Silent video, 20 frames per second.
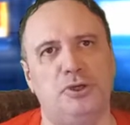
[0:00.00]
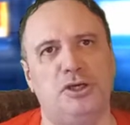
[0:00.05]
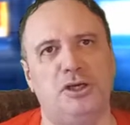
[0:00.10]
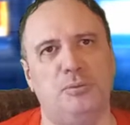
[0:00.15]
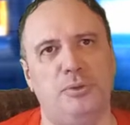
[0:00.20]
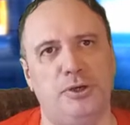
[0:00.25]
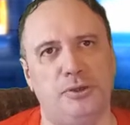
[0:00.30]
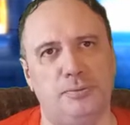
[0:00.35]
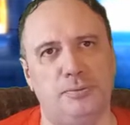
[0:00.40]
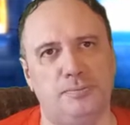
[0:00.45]

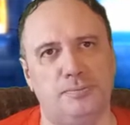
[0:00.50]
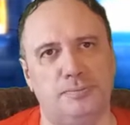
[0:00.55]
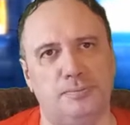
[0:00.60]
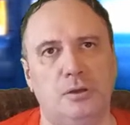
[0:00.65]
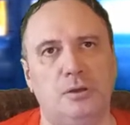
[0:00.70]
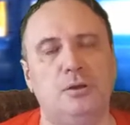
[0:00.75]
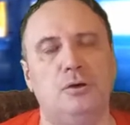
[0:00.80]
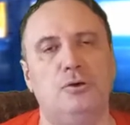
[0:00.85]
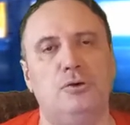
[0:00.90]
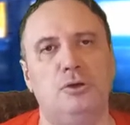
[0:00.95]
декабря.
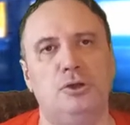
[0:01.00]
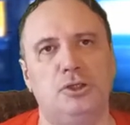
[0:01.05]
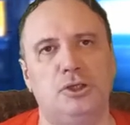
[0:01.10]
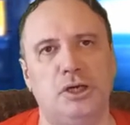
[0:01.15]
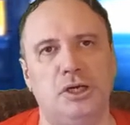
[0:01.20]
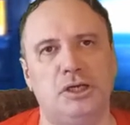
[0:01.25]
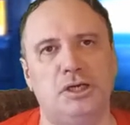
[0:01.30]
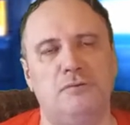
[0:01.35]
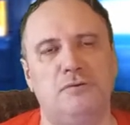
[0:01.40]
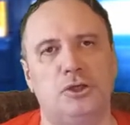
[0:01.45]
Он
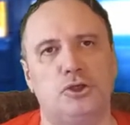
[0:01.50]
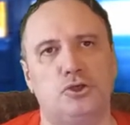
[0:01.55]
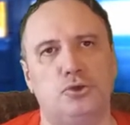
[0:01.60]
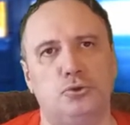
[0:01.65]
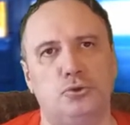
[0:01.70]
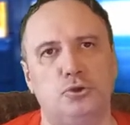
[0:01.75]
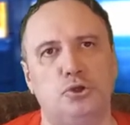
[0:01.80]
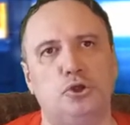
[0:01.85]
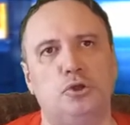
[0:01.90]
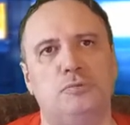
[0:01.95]
так и
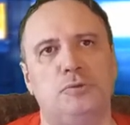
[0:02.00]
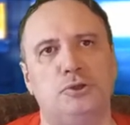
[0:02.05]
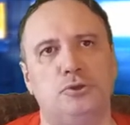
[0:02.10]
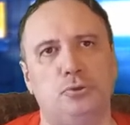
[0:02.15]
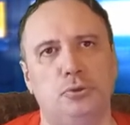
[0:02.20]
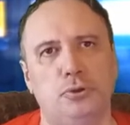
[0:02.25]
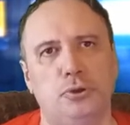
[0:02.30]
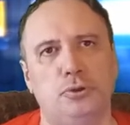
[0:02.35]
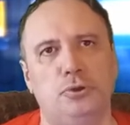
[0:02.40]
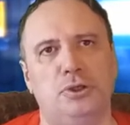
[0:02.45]
вошел, что в
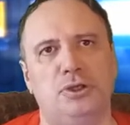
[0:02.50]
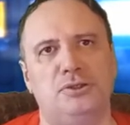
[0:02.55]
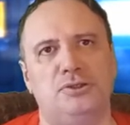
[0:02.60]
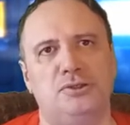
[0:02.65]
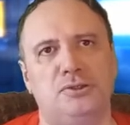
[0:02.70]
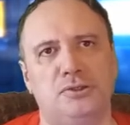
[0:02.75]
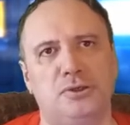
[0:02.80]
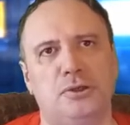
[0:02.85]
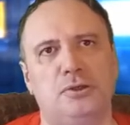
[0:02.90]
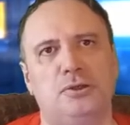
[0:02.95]
историю
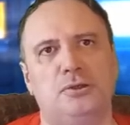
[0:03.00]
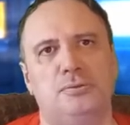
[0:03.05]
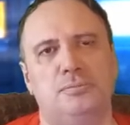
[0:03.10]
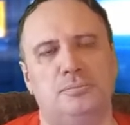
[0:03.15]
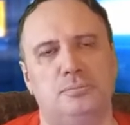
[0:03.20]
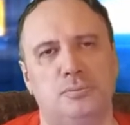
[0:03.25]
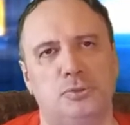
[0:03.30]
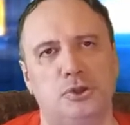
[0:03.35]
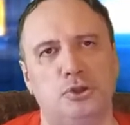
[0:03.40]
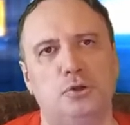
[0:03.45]
СССР
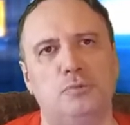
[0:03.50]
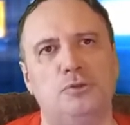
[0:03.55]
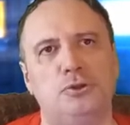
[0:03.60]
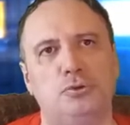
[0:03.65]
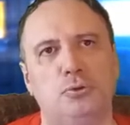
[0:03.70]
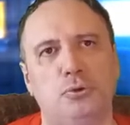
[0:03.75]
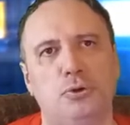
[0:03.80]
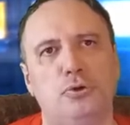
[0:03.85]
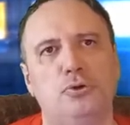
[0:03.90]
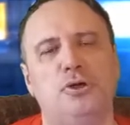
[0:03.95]
что в
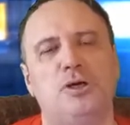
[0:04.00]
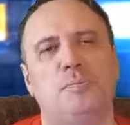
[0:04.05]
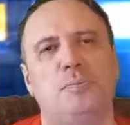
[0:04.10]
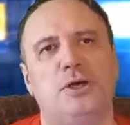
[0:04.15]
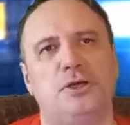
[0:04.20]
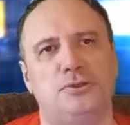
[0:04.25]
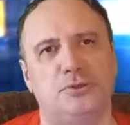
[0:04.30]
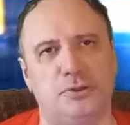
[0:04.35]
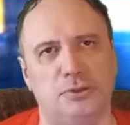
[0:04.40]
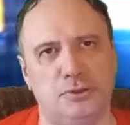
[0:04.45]
историю
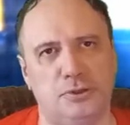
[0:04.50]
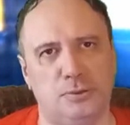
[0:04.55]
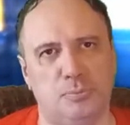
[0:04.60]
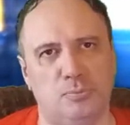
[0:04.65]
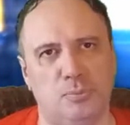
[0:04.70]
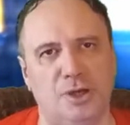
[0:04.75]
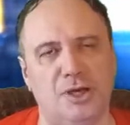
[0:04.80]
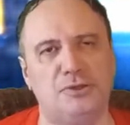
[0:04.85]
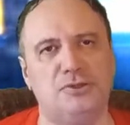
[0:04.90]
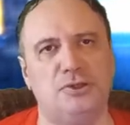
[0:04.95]
КПСС,
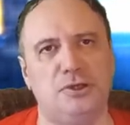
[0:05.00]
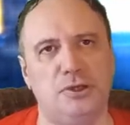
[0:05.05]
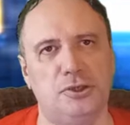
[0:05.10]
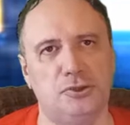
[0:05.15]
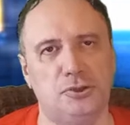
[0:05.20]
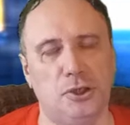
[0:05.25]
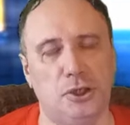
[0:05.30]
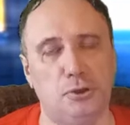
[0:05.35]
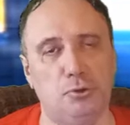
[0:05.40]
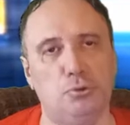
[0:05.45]
как
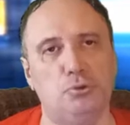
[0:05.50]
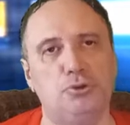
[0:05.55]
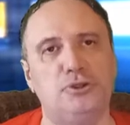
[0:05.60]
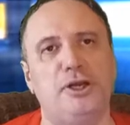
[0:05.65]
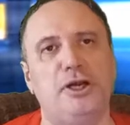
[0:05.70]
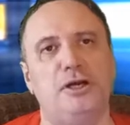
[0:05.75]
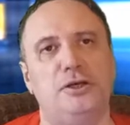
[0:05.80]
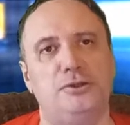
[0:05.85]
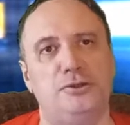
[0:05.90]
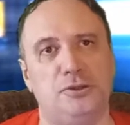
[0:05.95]
съезд
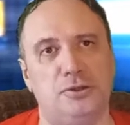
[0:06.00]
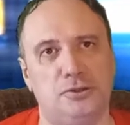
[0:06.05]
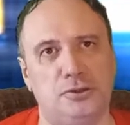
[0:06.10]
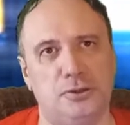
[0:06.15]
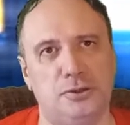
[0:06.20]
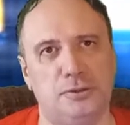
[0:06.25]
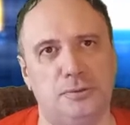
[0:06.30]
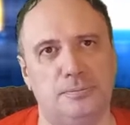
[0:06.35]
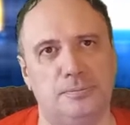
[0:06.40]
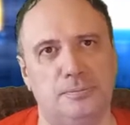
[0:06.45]

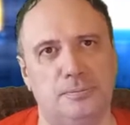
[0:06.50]
индустриализации.